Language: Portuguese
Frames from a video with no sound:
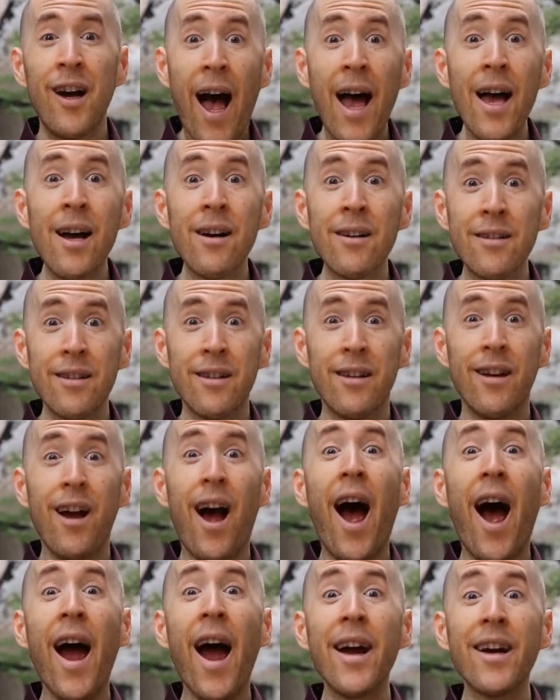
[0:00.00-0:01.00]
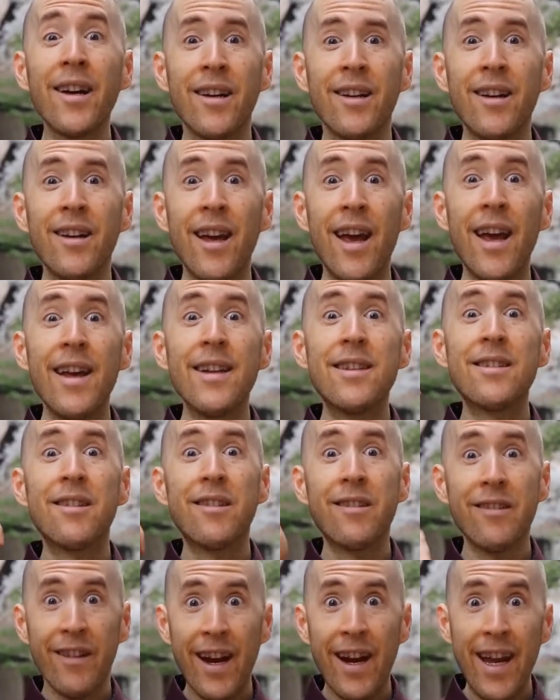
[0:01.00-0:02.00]
Eu possuo ferro, é
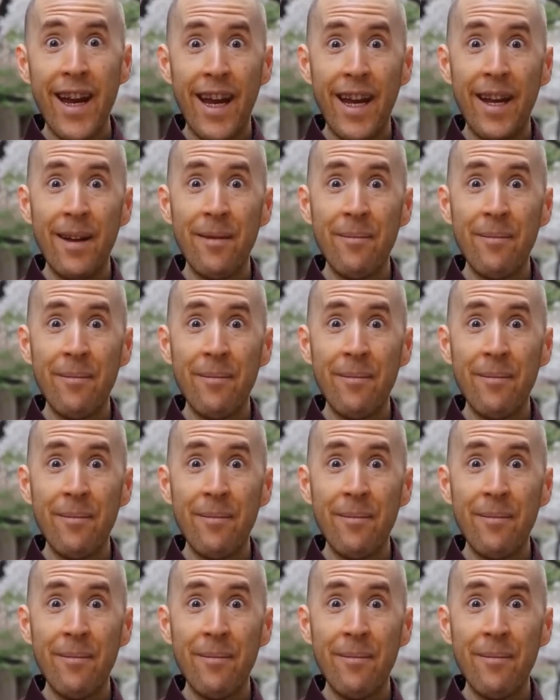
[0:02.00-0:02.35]
ótimo.